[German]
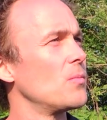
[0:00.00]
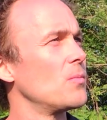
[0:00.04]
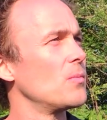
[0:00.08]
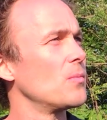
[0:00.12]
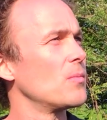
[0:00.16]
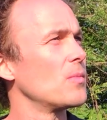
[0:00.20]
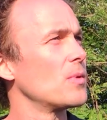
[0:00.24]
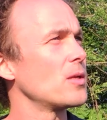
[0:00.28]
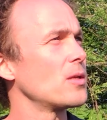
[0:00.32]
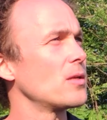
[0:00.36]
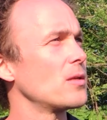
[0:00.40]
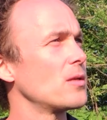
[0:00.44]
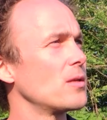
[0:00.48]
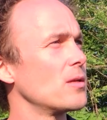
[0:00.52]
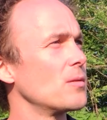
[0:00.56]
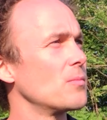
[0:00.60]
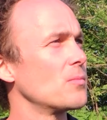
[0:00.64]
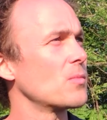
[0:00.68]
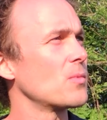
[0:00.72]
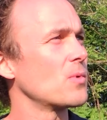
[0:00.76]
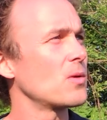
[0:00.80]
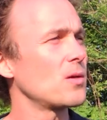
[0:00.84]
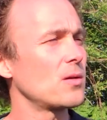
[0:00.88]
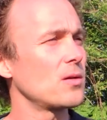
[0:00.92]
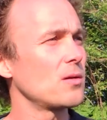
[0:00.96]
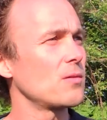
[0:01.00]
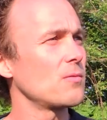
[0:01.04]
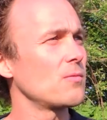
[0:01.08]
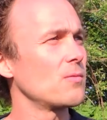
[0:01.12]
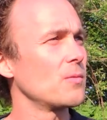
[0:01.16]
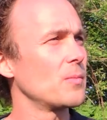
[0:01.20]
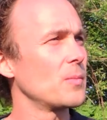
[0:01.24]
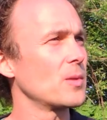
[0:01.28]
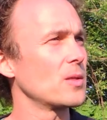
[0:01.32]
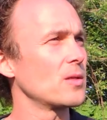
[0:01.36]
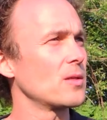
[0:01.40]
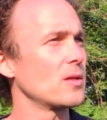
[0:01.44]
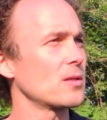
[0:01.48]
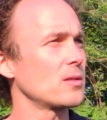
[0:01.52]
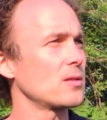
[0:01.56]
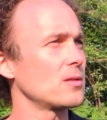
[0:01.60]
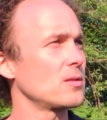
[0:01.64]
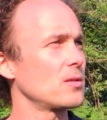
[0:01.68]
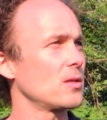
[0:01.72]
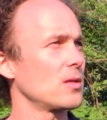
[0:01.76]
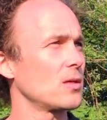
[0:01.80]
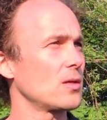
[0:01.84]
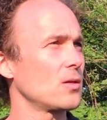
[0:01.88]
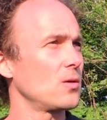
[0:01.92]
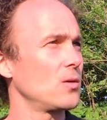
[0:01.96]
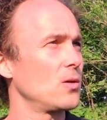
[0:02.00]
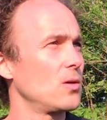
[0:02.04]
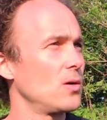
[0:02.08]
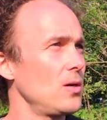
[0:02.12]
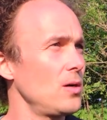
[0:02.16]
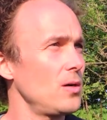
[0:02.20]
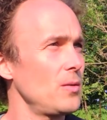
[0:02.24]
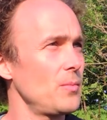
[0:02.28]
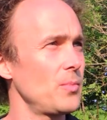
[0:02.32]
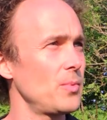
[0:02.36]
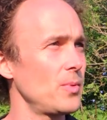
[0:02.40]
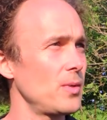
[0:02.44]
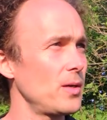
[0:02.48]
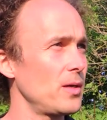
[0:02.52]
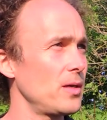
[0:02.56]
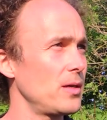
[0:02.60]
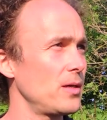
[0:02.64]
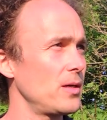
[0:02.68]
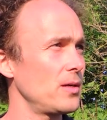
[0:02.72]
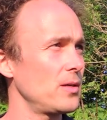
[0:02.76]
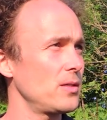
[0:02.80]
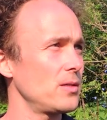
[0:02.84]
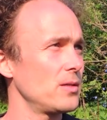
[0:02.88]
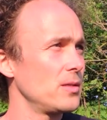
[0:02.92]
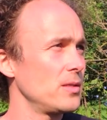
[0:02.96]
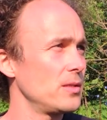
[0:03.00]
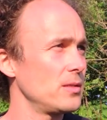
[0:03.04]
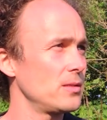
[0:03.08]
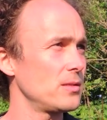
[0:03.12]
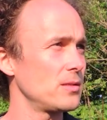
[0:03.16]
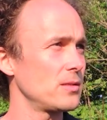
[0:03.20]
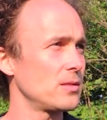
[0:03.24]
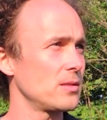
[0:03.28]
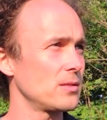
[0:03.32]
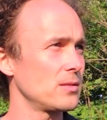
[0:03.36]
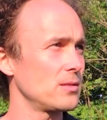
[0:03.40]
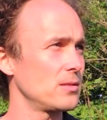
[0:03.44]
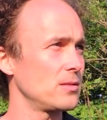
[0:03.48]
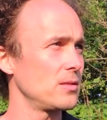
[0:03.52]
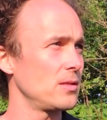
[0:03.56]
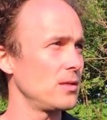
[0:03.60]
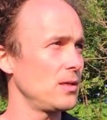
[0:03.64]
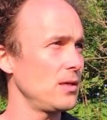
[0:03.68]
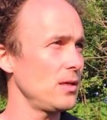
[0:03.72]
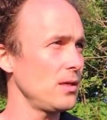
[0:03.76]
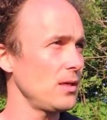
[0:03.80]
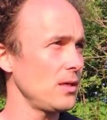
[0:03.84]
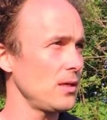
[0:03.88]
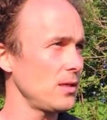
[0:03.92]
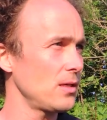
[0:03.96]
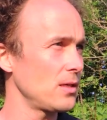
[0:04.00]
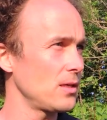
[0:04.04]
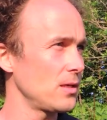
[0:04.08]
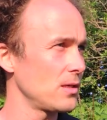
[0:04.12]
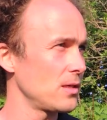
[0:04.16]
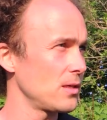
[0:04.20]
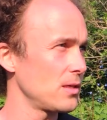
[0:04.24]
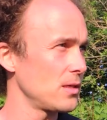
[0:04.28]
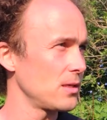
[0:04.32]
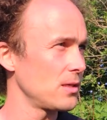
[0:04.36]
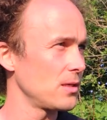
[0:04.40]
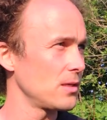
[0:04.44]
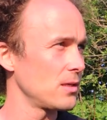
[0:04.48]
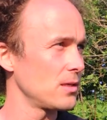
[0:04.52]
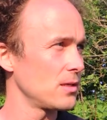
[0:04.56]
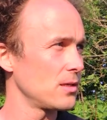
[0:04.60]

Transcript: mit dem, wenn man sagt, der Körper ist das Ich,